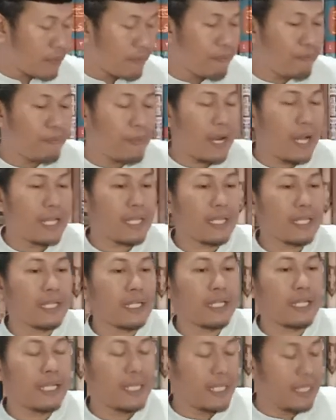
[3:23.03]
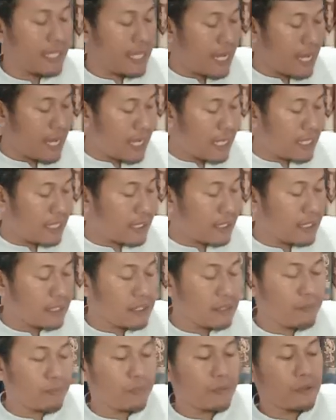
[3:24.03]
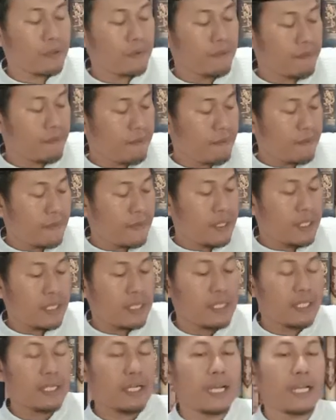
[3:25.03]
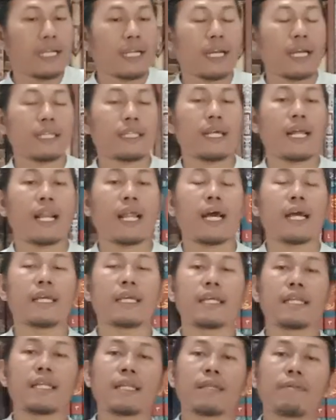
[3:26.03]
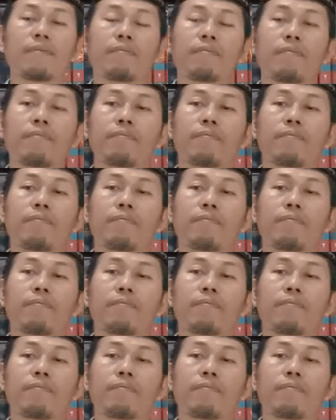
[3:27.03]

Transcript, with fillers: dibalik keindahan tersebut. Dengan kata lain,